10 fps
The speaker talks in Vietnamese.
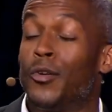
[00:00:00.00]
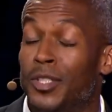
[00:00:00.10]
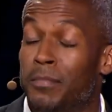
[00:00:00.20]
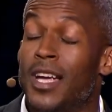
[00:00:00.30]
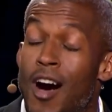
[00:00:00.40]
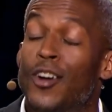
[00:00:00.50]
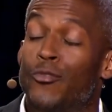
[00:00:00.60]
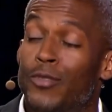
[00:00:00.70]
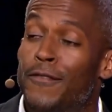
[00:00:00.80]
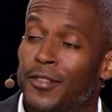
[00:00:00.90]
tưởng tượng mọi
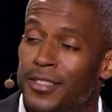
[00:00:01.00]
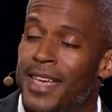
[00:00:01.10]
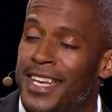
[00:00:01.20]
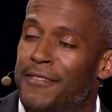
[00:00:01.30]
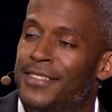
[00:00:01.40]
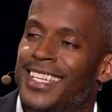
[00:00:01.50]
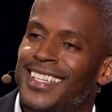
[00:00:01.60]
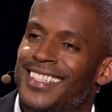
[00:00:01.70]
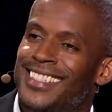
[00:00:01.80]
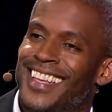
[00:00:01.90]
người sẽ rất khao khát
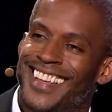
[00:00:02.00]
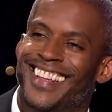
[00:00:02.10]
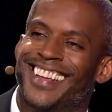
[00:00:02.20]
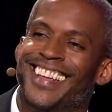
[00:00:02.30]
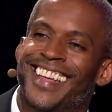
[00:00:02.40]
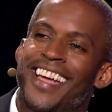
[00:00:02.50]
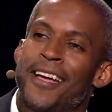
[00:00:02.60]
các NFT đó.